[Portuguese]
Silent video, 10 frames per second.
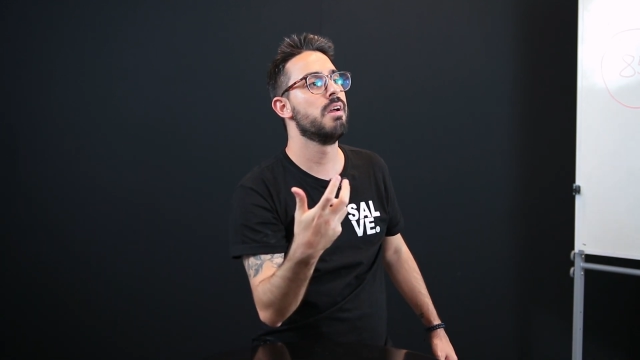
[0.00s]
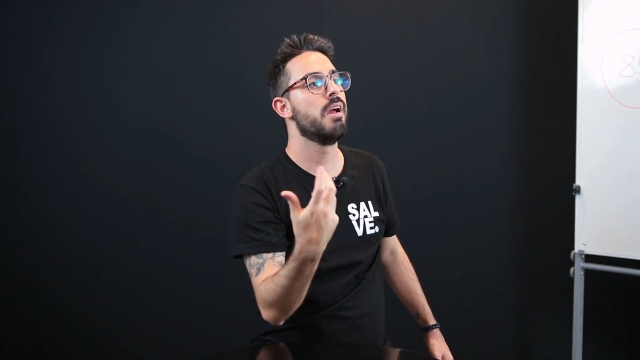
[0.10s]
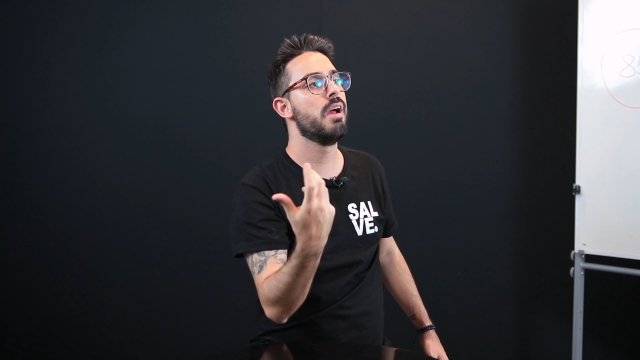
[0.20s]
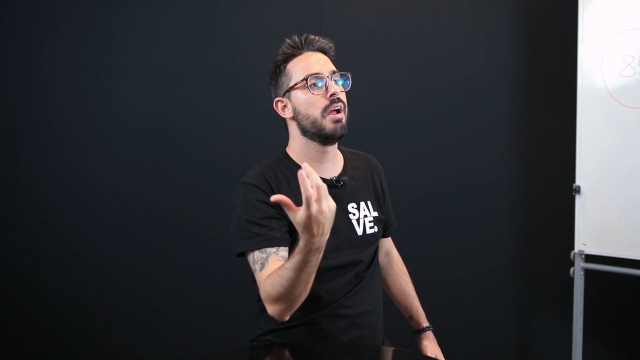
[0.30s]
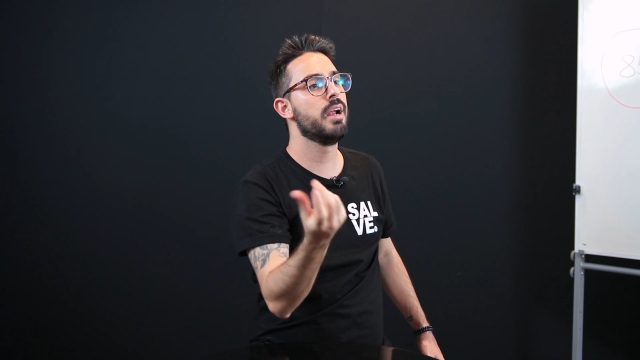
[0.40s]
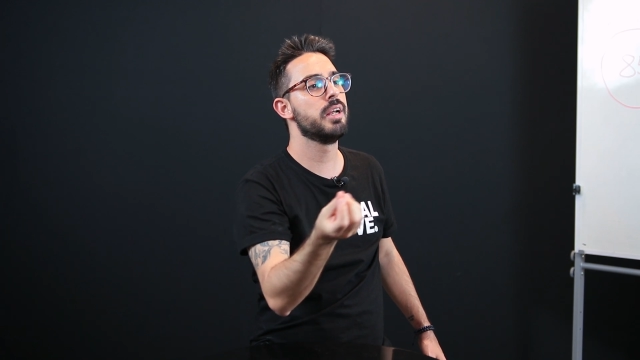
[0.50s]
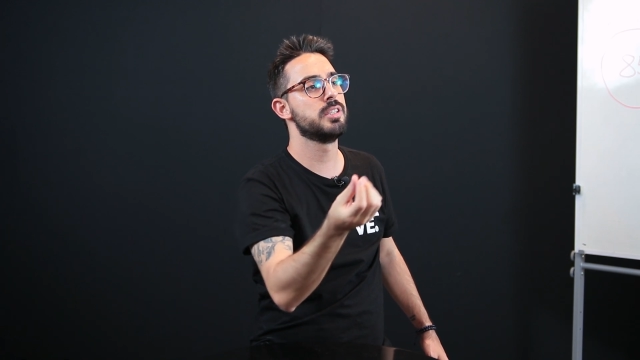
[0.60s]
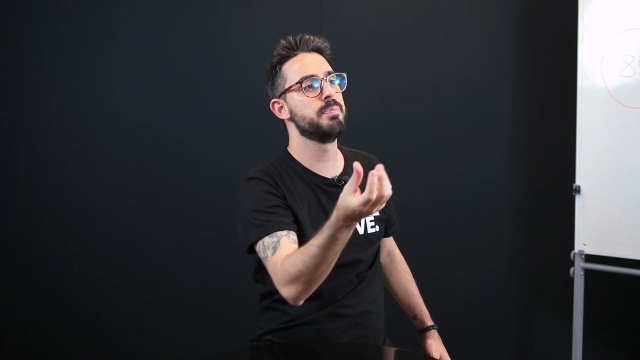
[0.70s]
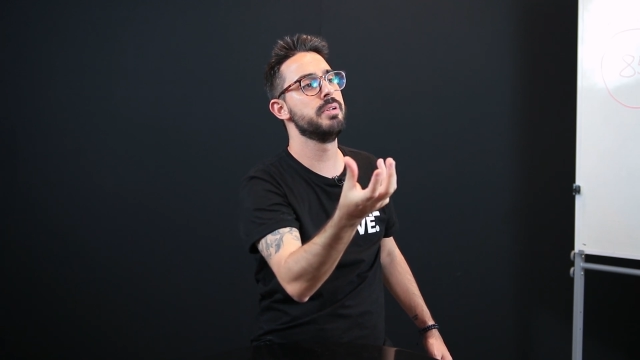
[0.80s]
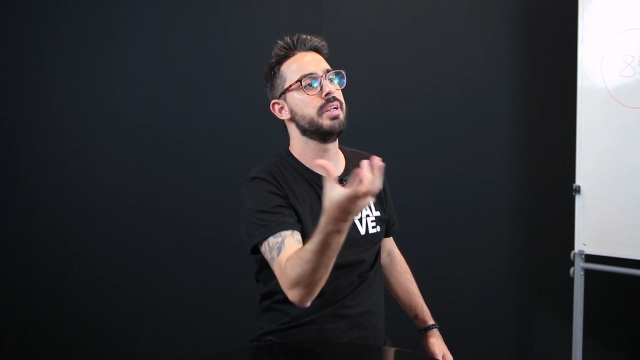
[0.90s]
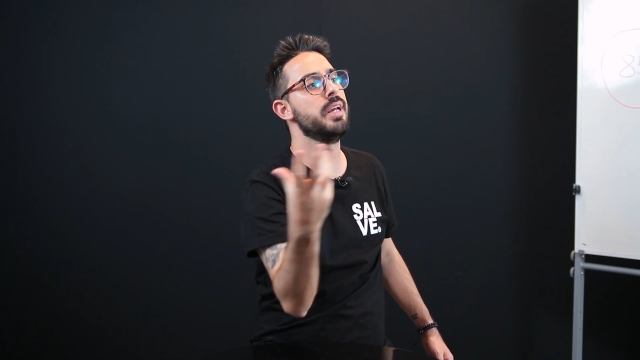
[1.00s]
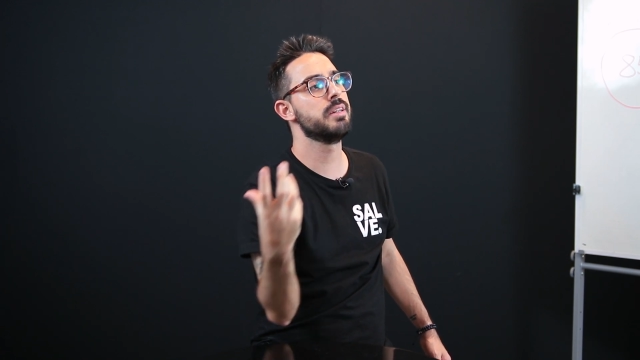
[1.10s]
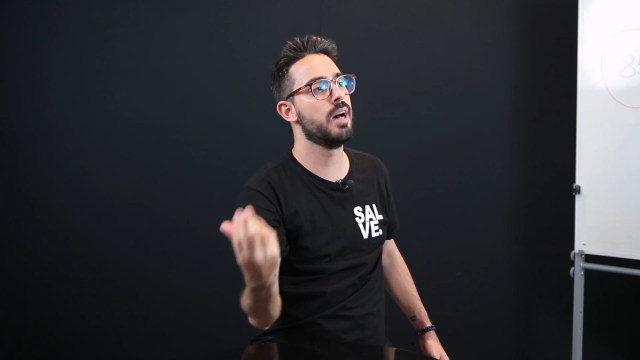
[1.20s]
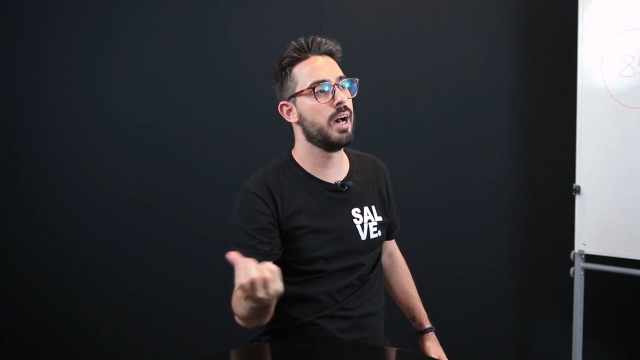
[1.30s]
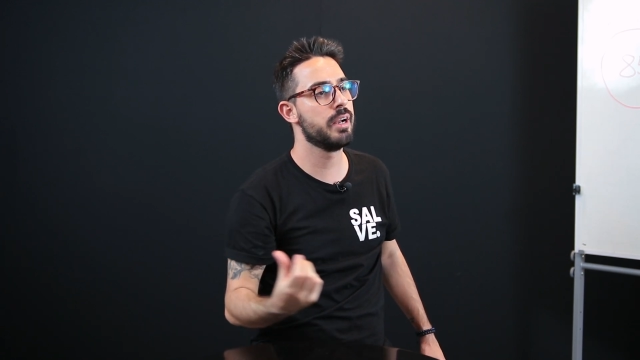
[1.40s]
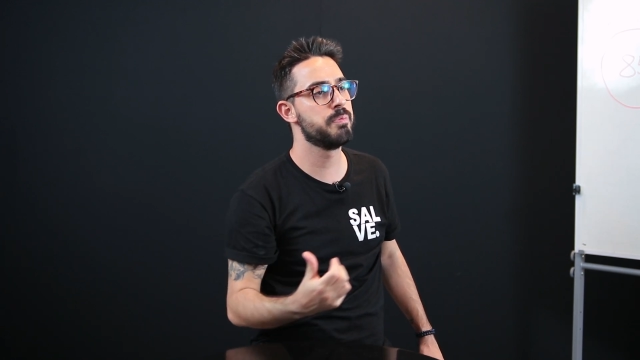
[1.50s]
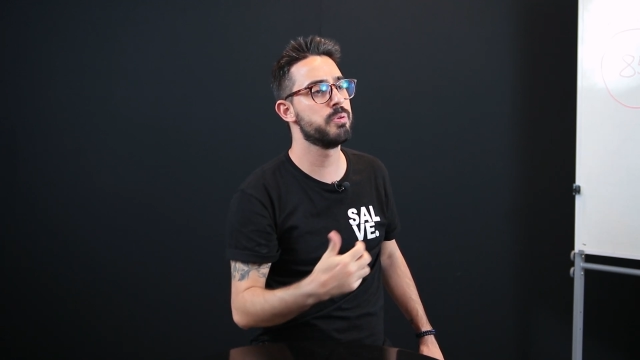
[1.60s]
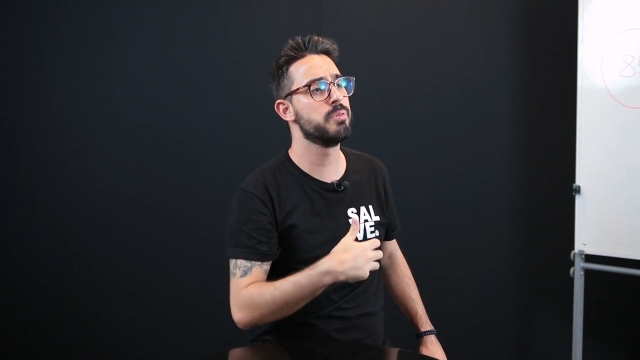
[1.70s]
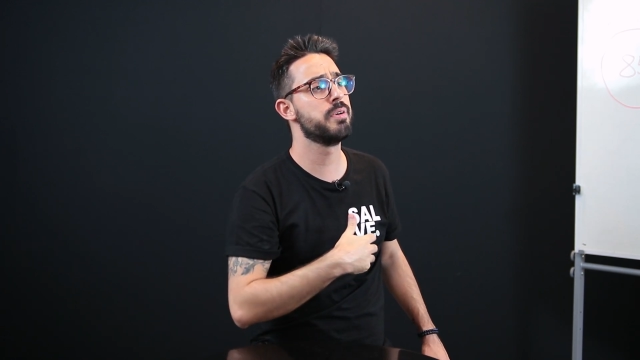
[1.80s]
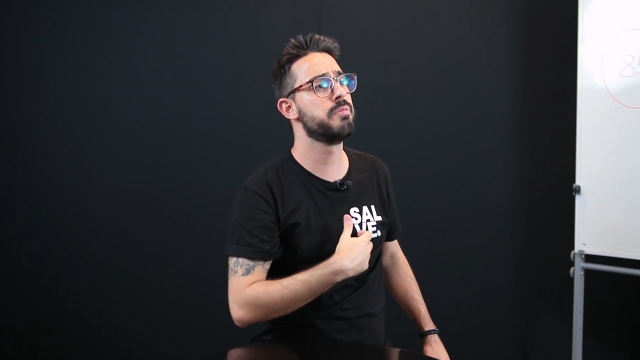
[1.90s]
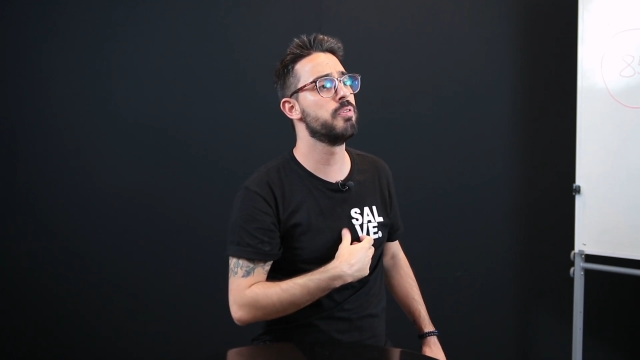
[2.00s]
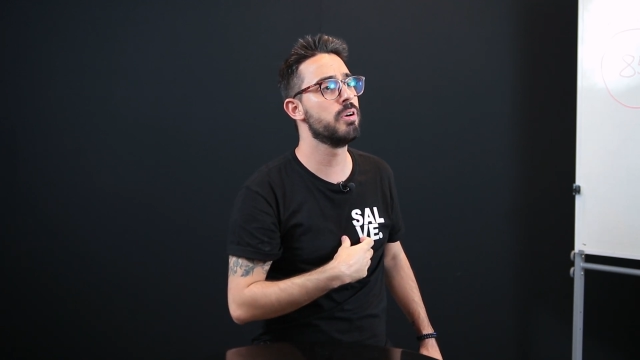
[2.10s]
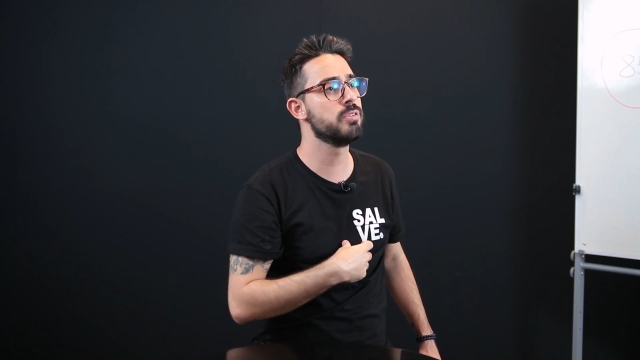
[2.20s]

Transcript: É, você poderia dar, por favor,